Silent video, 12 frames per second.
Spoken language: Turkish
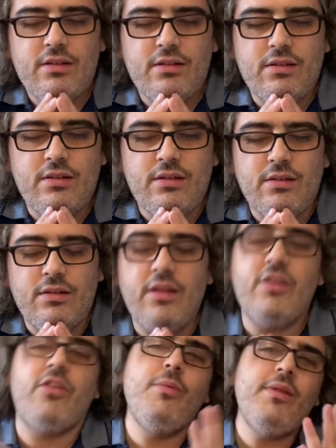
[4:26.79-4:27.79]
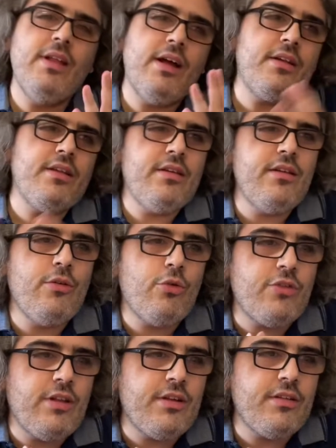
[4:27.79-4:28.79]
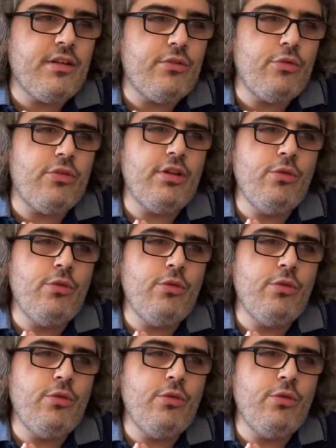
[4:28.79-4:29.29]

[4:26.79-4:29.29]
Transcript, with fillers: 2000'lerin e, ortalarında Türkiye'de